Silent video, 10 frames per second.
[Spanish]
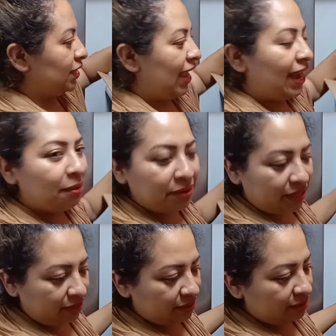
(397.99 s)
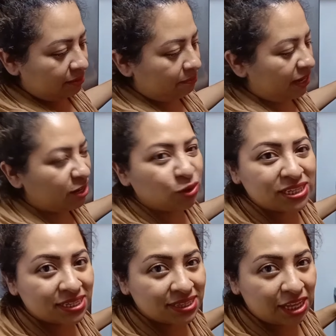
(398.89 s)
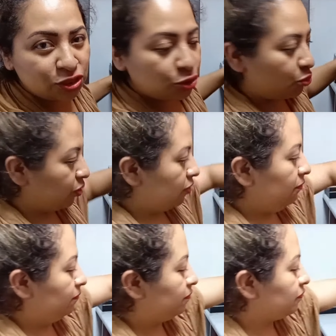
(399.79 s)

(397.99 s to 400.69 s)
Ya la abrí para no hacer tanto ruido.